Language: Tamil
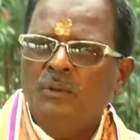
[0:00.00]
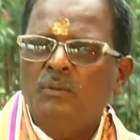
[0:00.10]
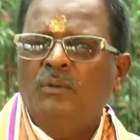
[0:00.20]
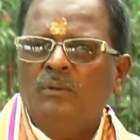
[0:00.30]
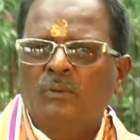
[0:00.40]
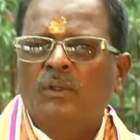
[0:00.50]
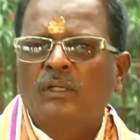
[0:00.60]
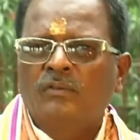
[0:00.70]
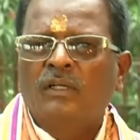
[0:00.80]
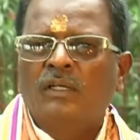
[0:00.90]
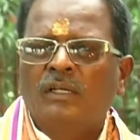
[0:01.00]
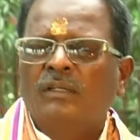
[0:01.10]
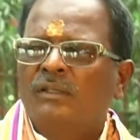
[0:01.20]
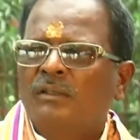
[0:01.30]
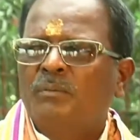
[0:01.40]
ஒரு தொழில் செல்லு அது
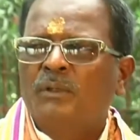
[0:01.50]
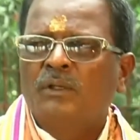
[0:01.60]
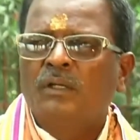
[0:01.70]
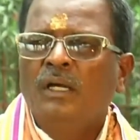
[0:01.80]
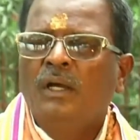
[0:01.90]
இது பண்ணுறோம்